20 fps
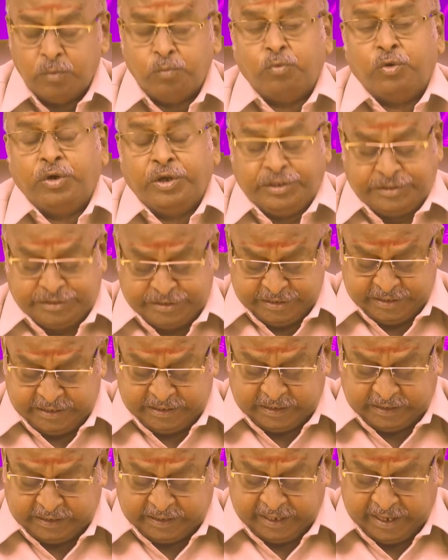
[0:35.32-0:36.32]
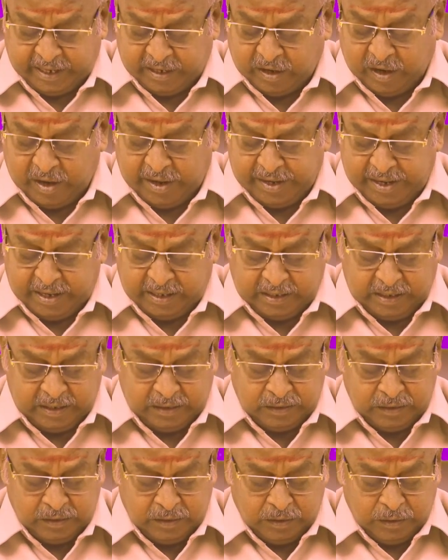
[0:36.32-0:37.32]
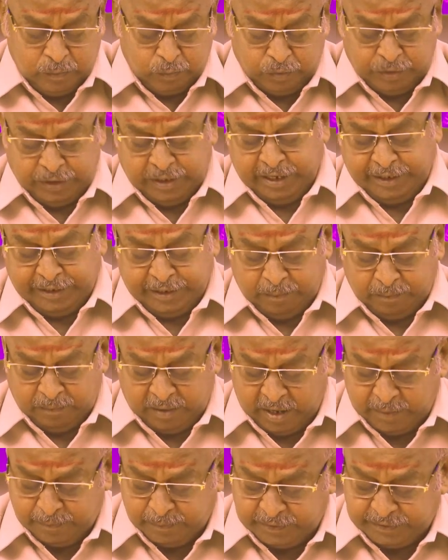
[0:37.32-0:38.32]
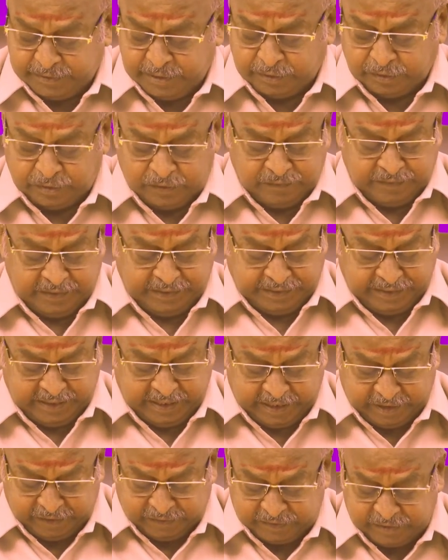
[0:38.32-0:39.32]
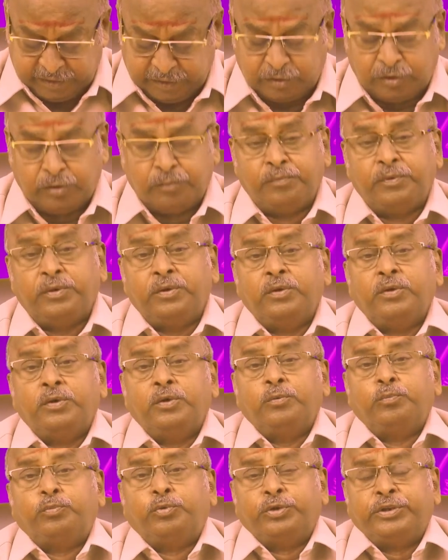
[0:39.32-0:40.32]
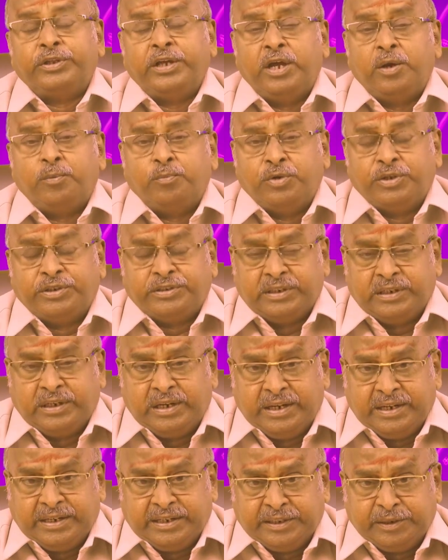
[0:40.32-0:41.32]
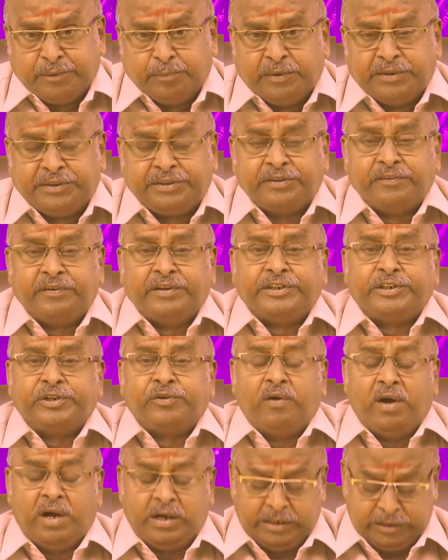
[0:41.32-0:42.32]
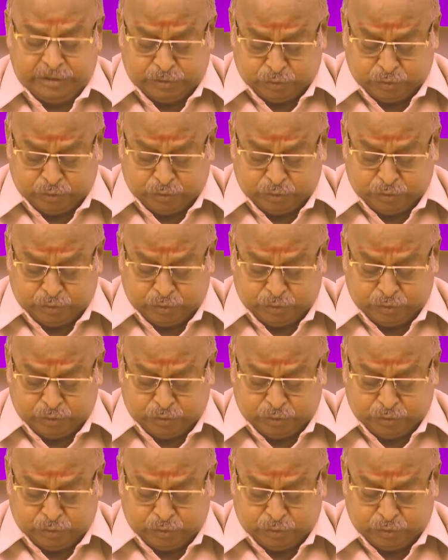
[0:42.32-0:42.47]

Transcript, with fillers: முயற்சிக்கிற காரியங்கள் முன்னேற்றம் காண்பதற்கும் வெற்றி அடைவதற்கும் புதிய முயற்சிகளை ஈடுபட்டு வெற்றி வாகை